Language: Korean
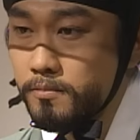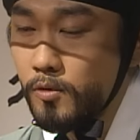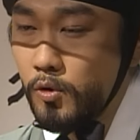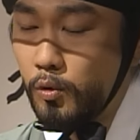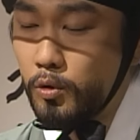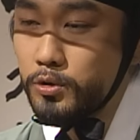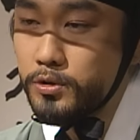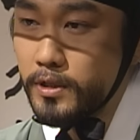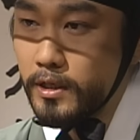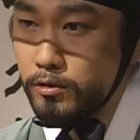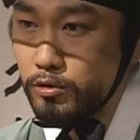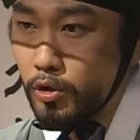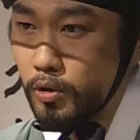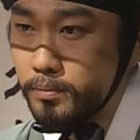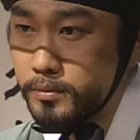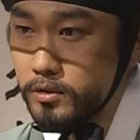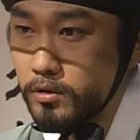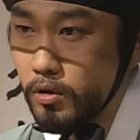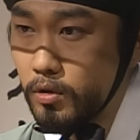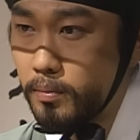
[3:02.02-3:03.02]
옥사에도
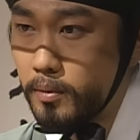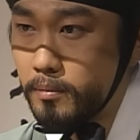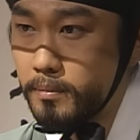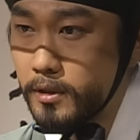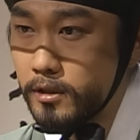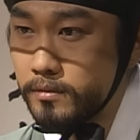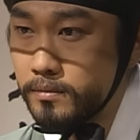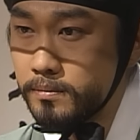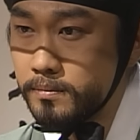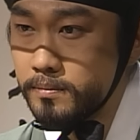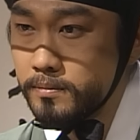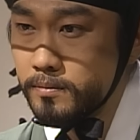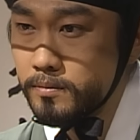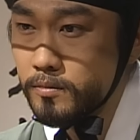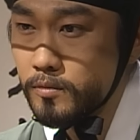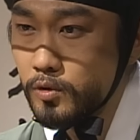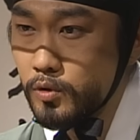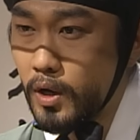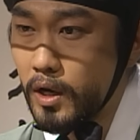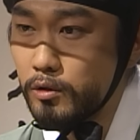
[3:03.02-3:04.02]
없는 걸 보면
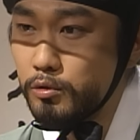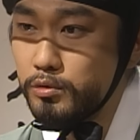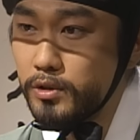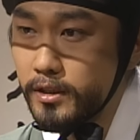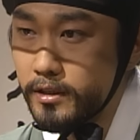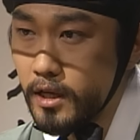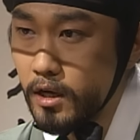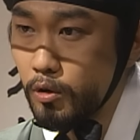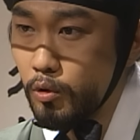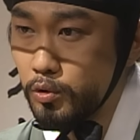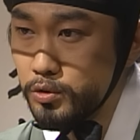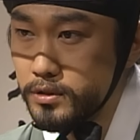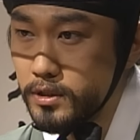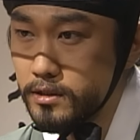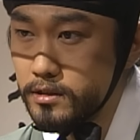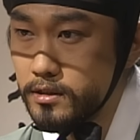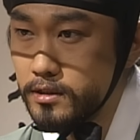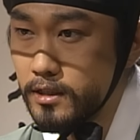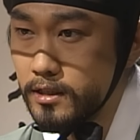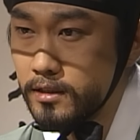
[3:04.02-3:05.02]
광군의 대공세
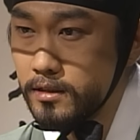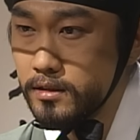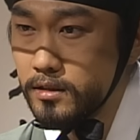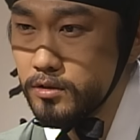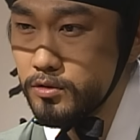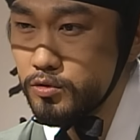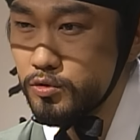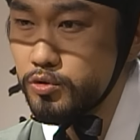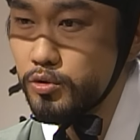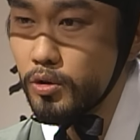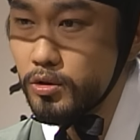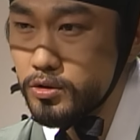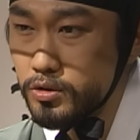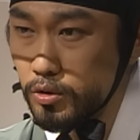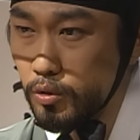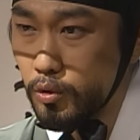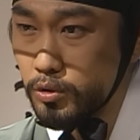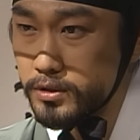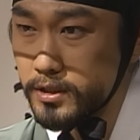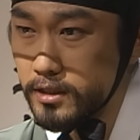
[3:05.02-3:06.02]
시에
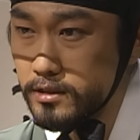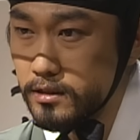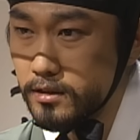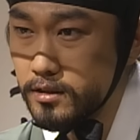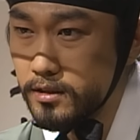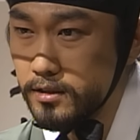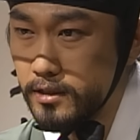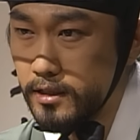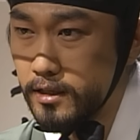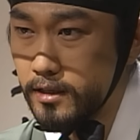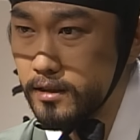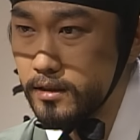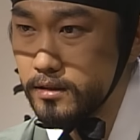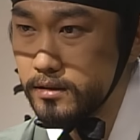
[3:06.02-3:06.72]
죽었을 공산이 크네.